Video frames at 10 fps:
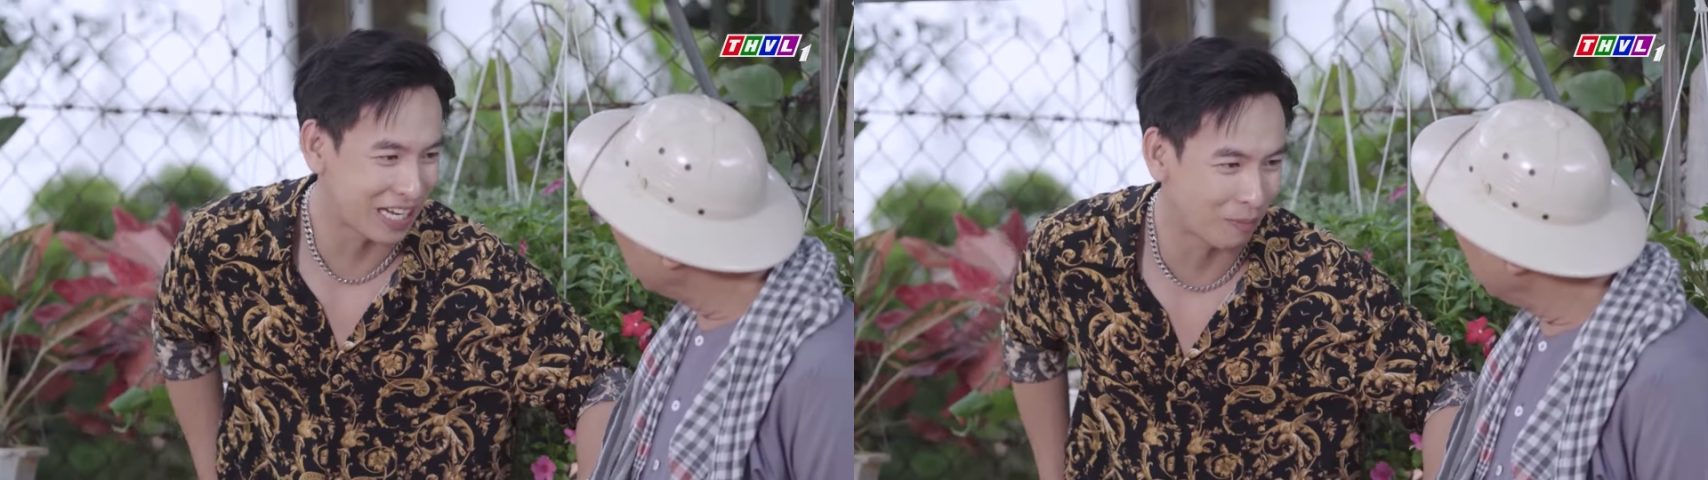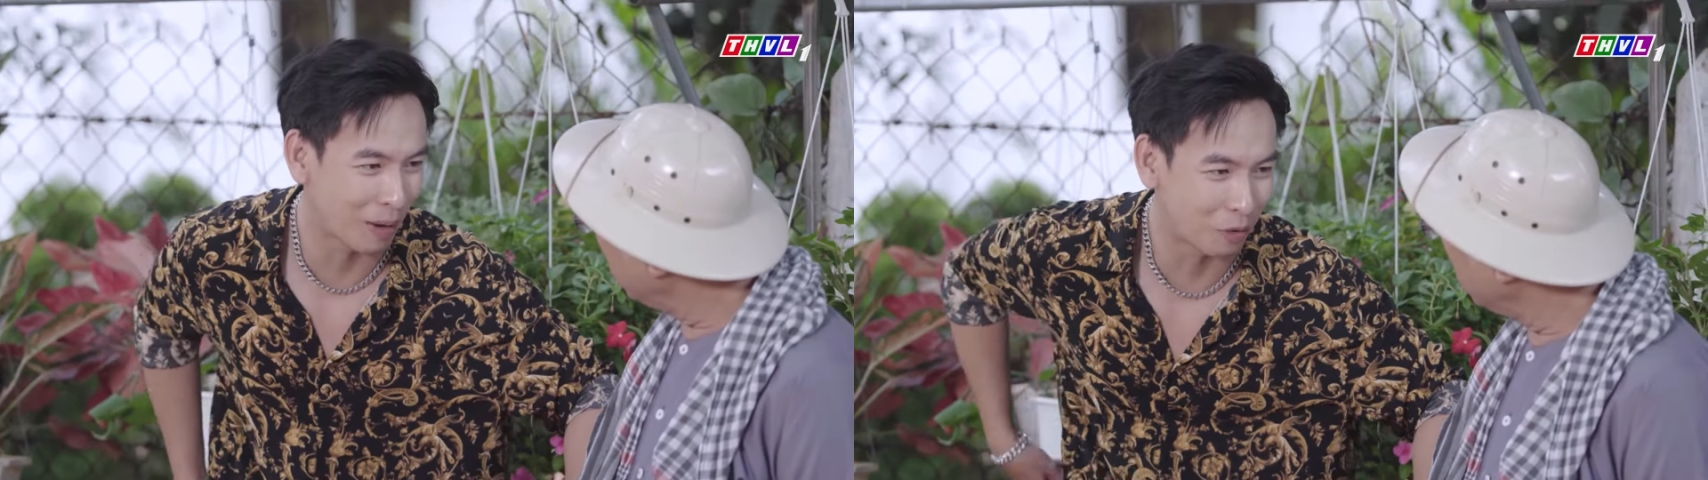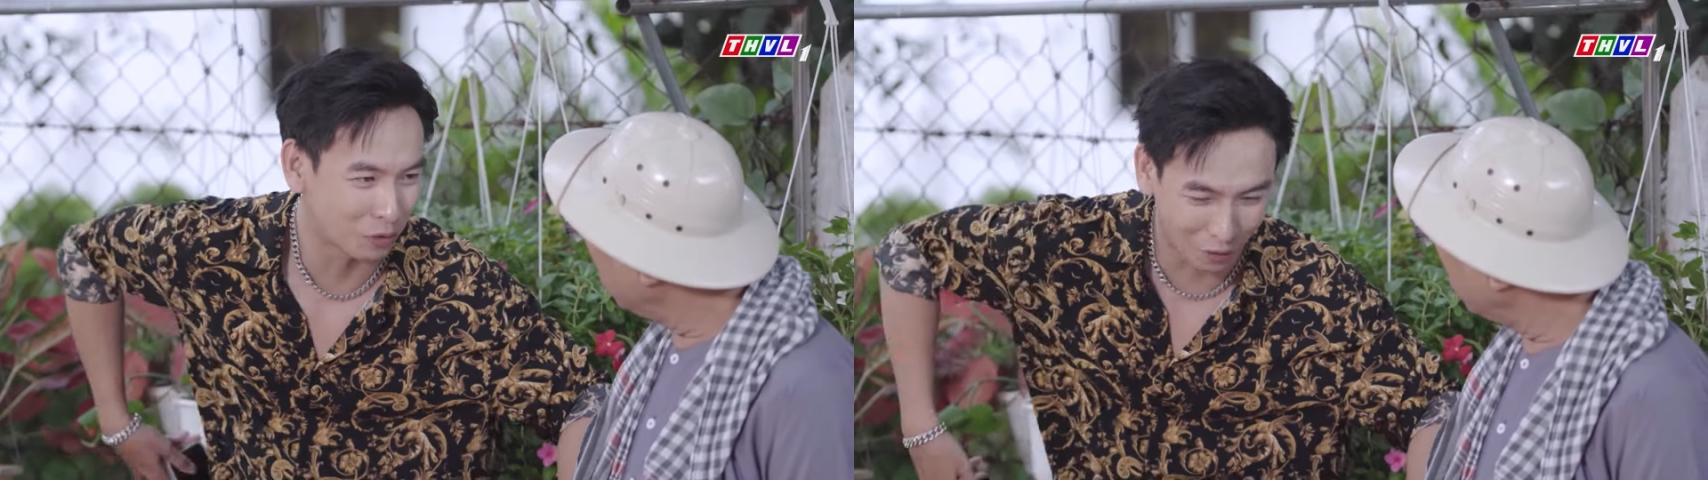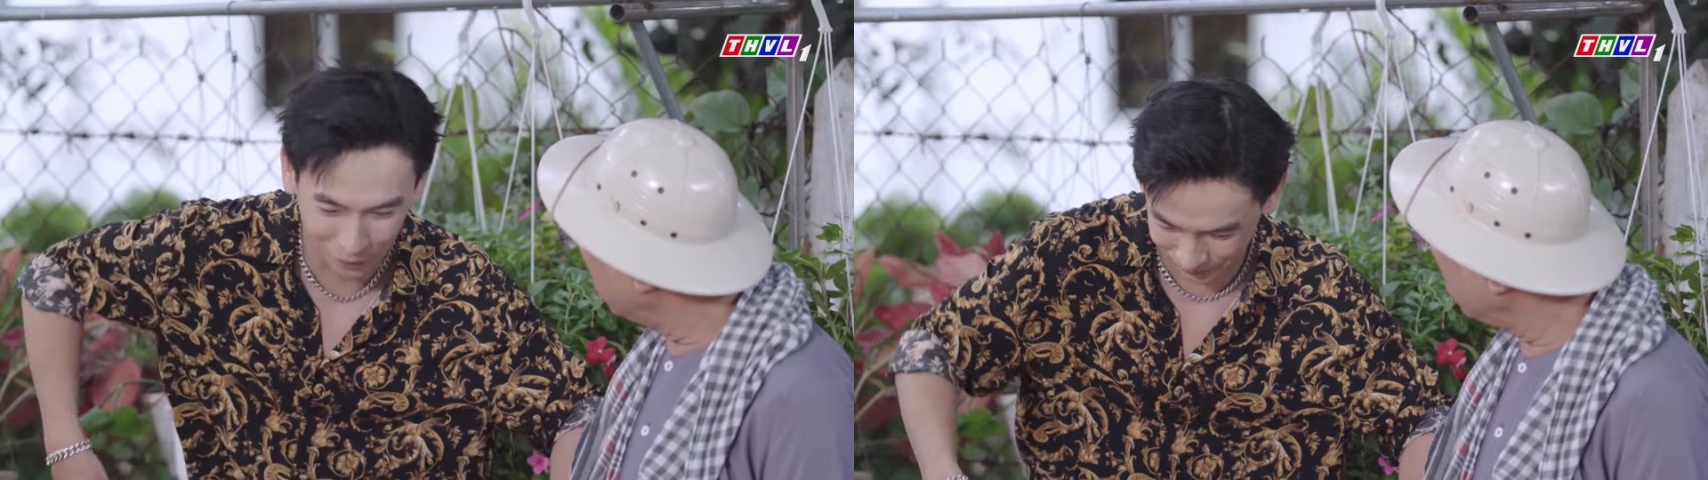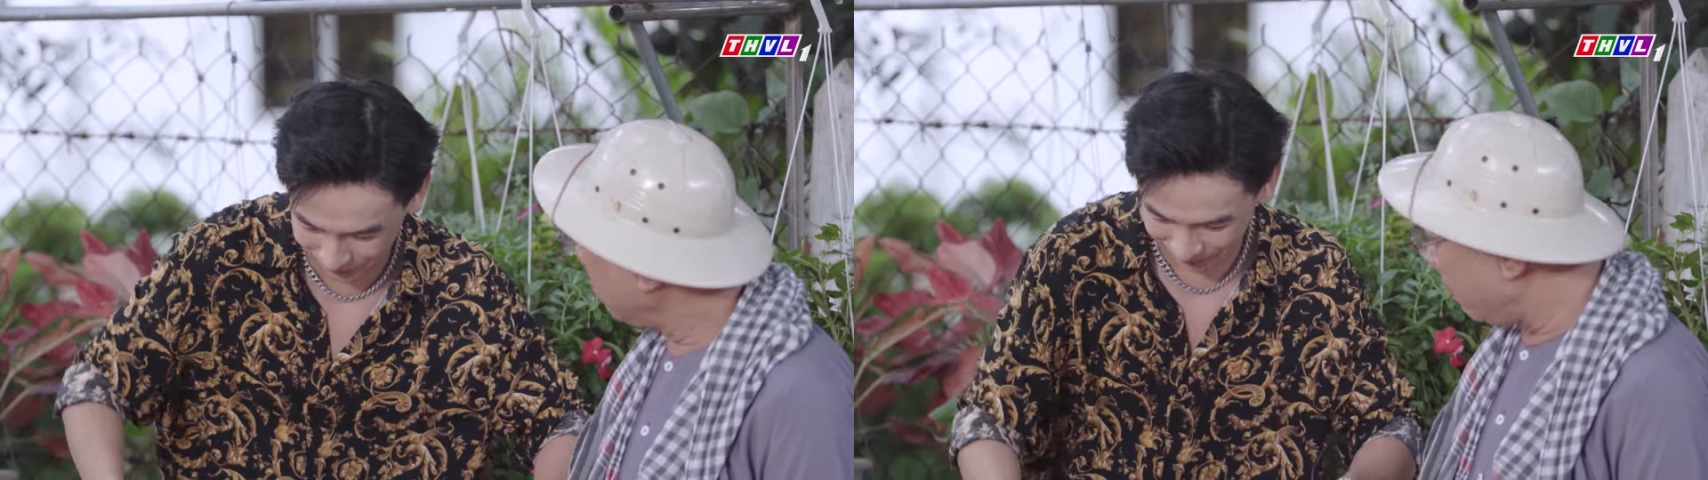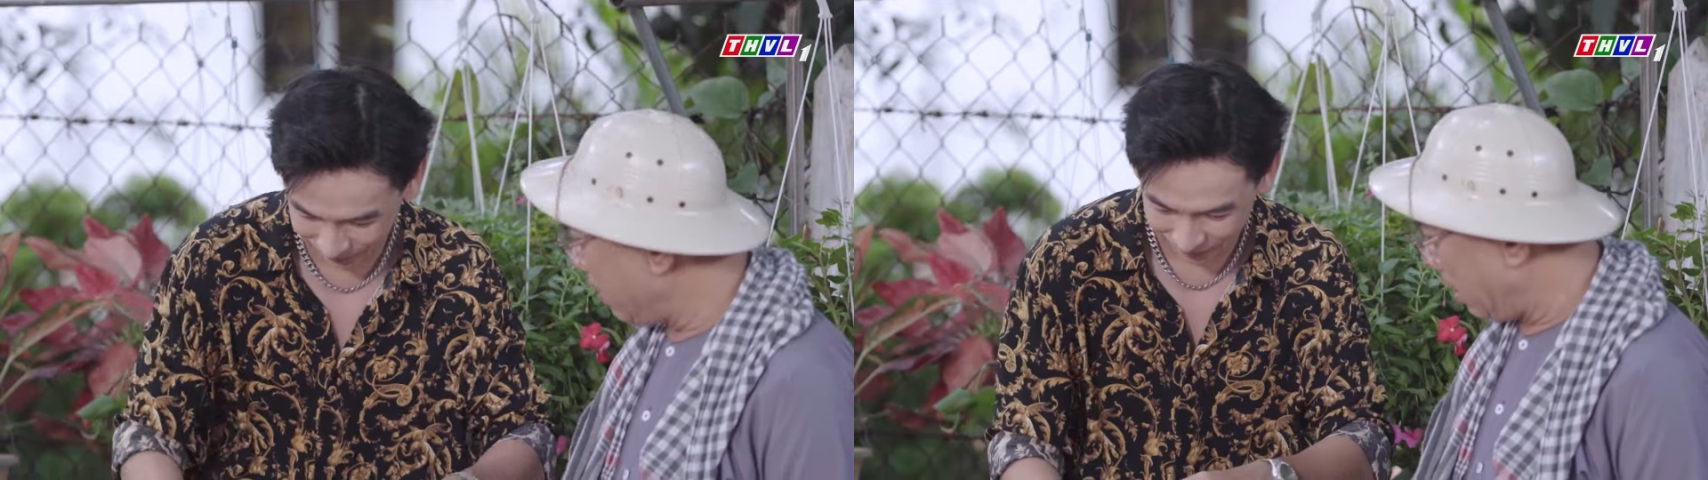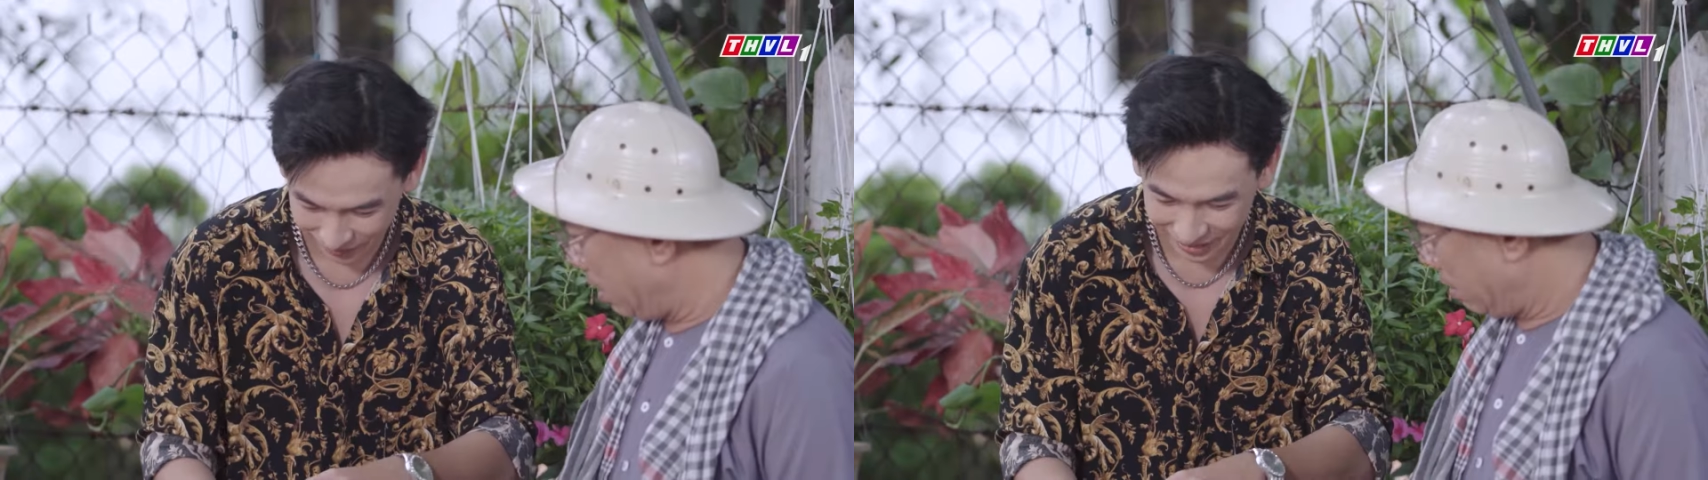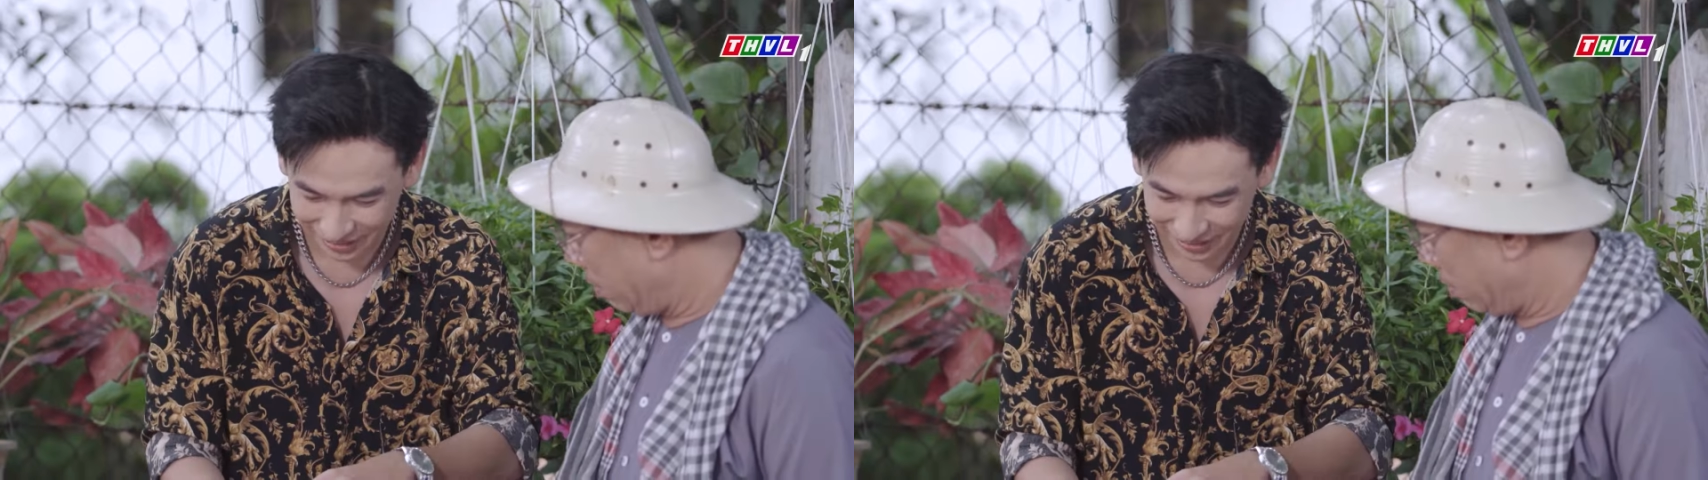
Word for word: trọng làm thủ tục làm gì